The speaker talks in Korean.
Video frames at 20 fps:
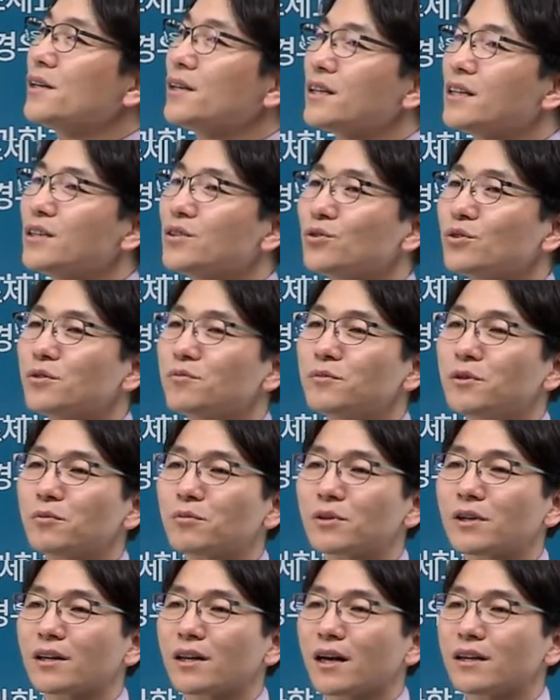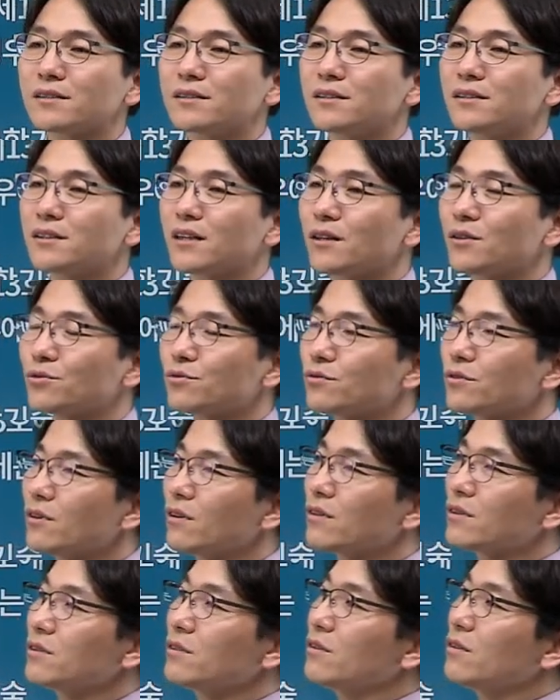기준금리보다 낮은 이자를 주는
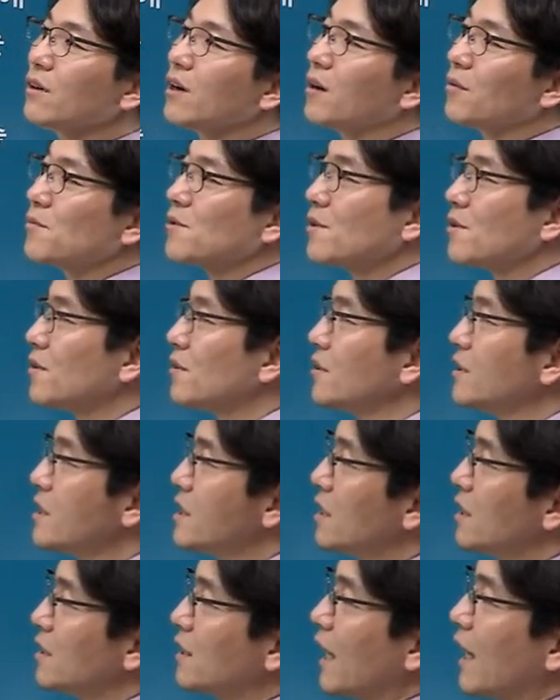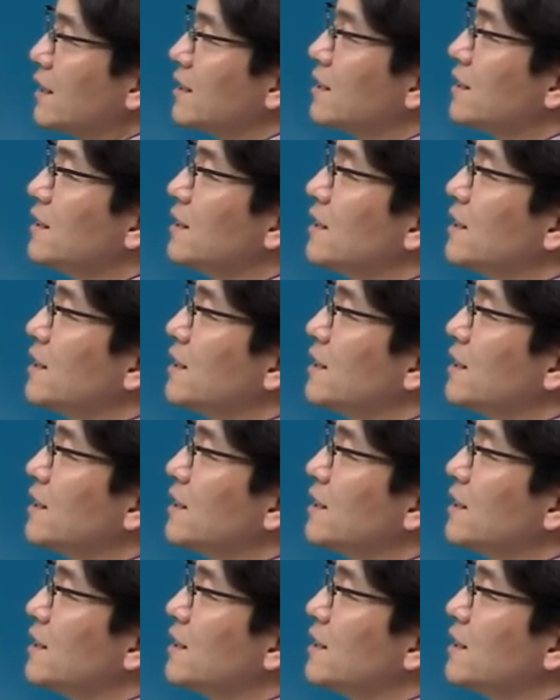거? 그거야 뭐. 낮은